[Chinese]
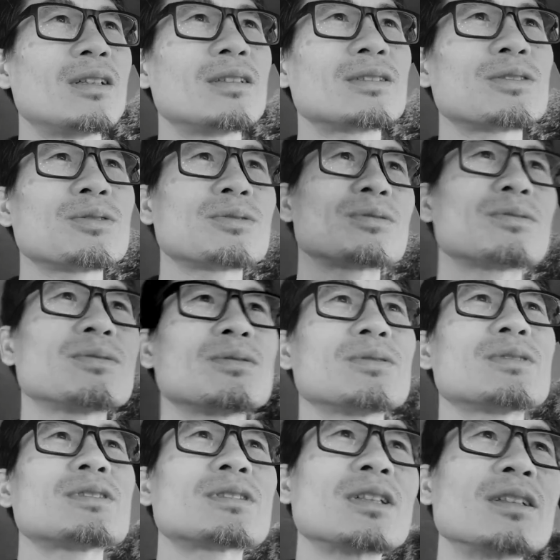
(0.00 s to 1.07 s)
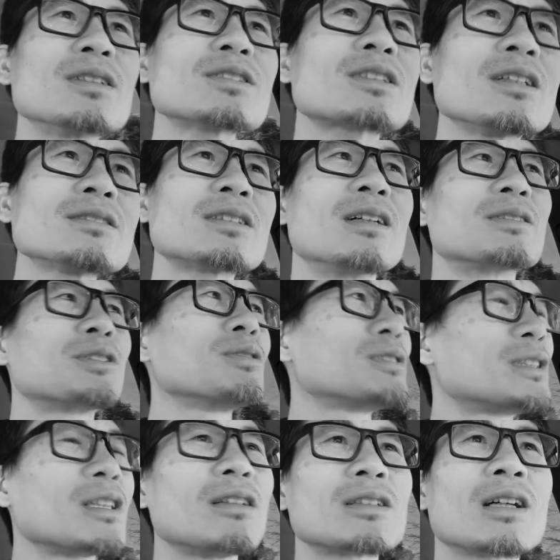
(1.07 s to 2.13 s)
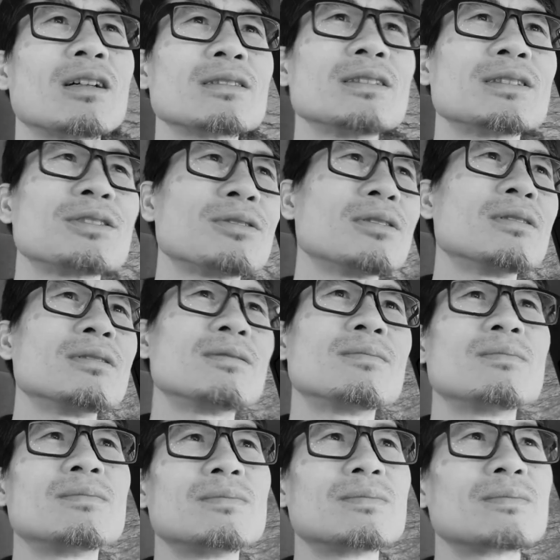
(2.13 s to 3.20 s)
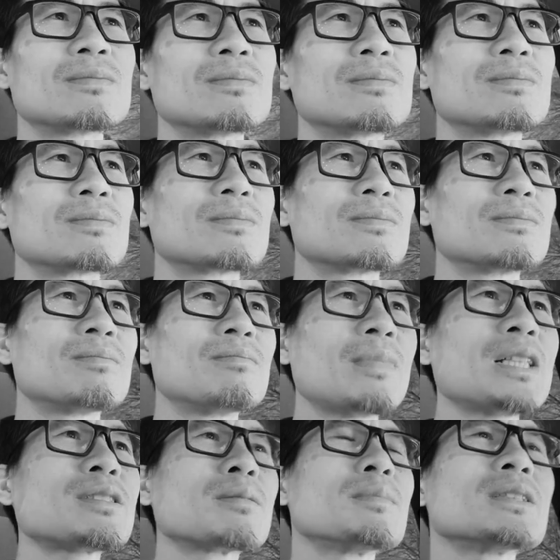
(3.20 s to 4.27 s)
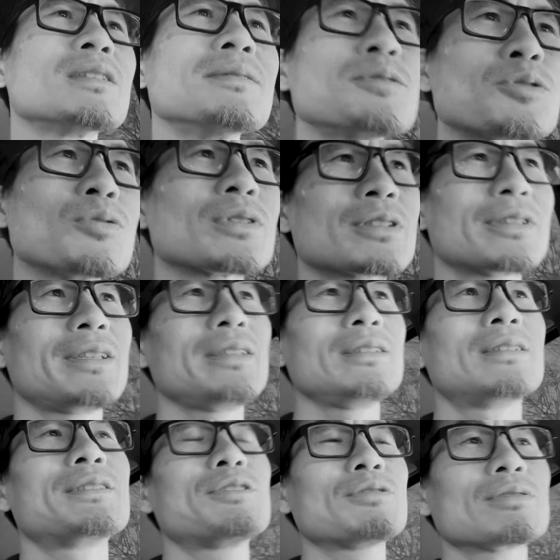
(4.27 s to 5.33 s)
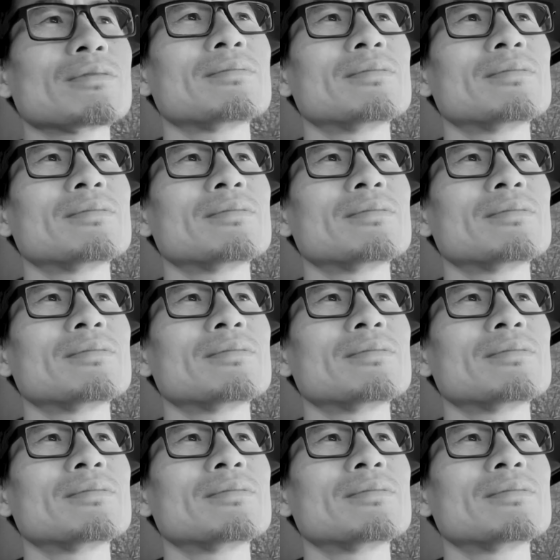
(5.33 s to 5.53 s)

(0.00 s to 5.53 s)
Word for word: 就整个商场就萧条的，就没什么人做生意了，就